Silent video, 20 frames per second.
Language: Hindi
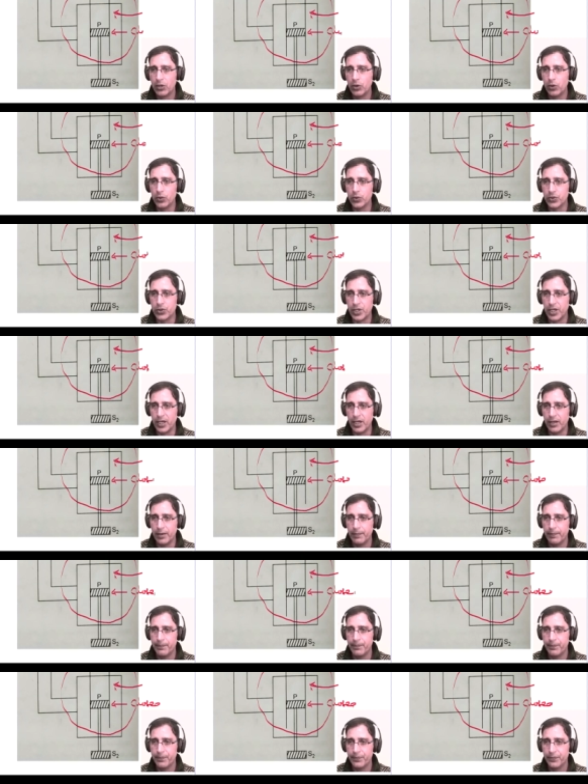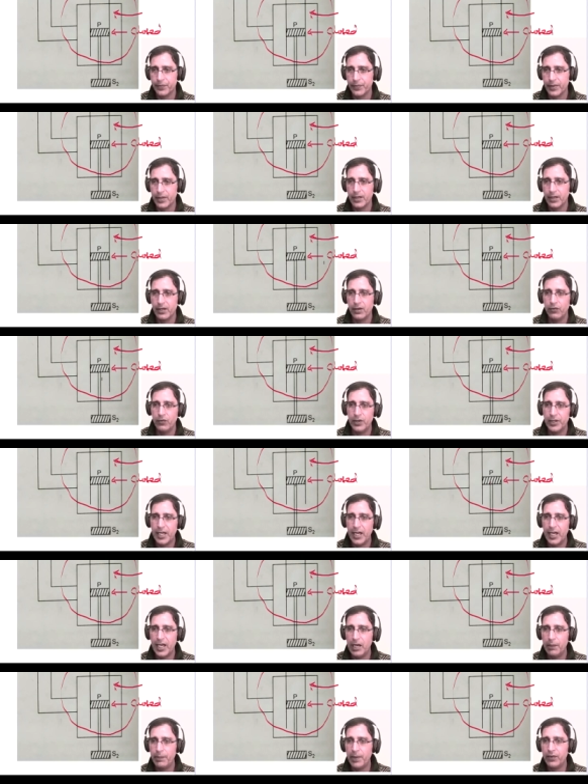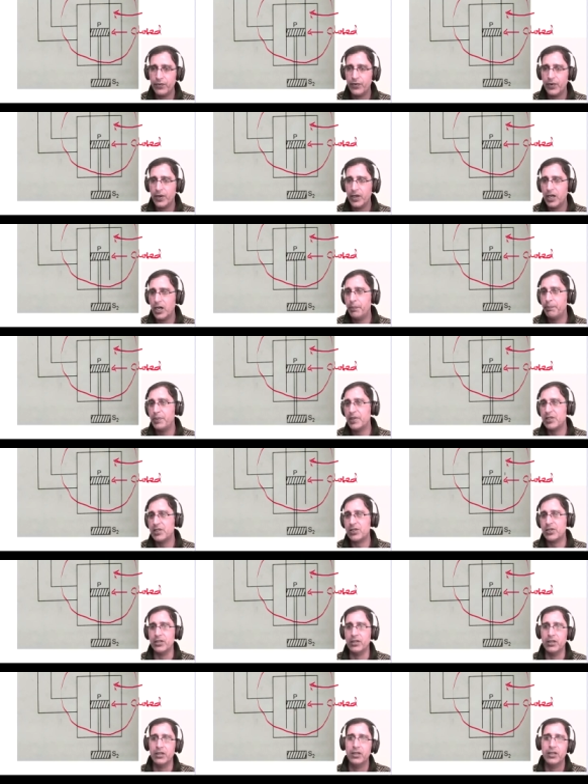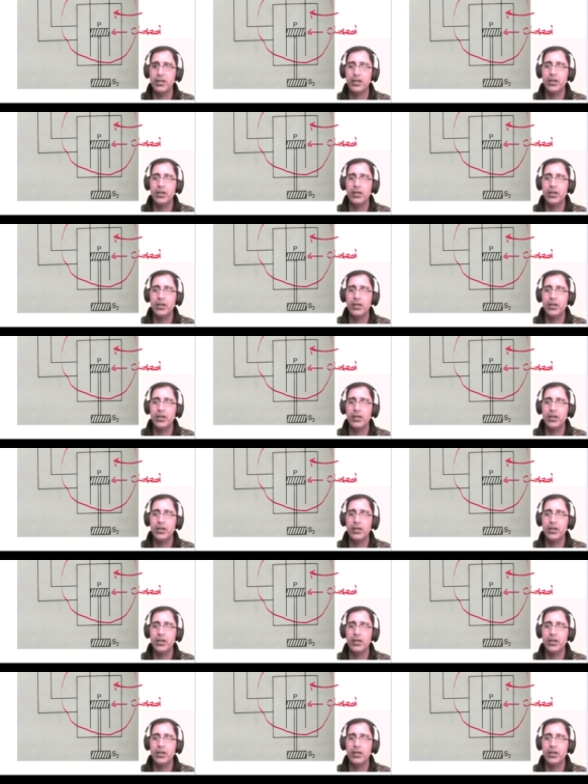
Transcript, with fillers: क्लोज्ड है विद द हेल्प ऑफ अ पिस्टन